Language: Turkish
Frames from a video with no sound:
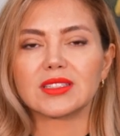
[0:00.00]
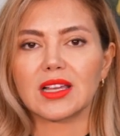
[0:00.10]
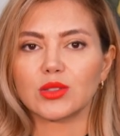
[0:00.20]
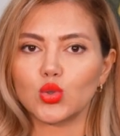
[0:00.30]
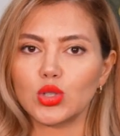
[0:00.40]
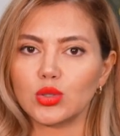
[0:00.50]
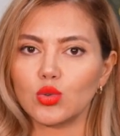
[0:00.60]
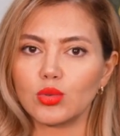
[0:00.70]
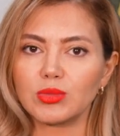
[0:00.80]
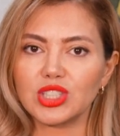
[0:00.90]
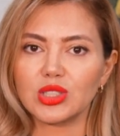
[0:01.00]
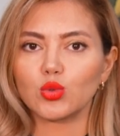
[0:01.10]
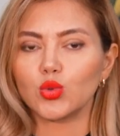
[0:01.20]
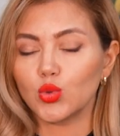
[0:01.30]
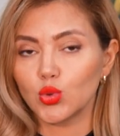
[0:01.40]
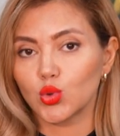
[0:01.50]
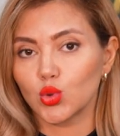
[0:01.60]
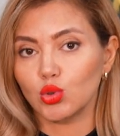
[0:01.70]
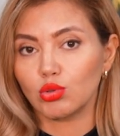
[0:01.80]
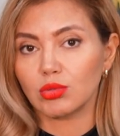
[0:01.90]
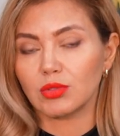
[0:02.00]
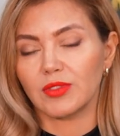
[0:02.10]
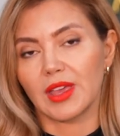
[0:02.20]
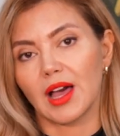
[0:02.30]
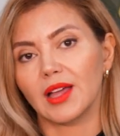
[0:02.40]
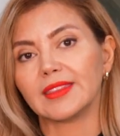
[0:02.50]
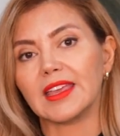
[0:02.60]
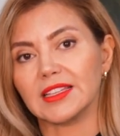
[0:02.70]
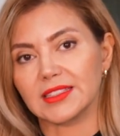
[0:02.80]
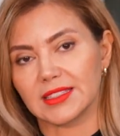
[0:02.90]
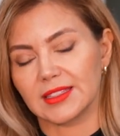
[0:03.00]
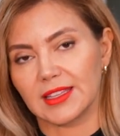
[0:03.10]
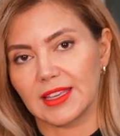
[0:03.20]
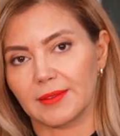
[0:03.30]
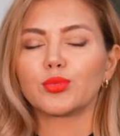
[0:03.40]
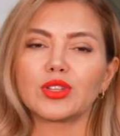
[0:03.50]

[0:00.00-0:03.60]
Sen suya doğum için uygunsun veya değilsin diye.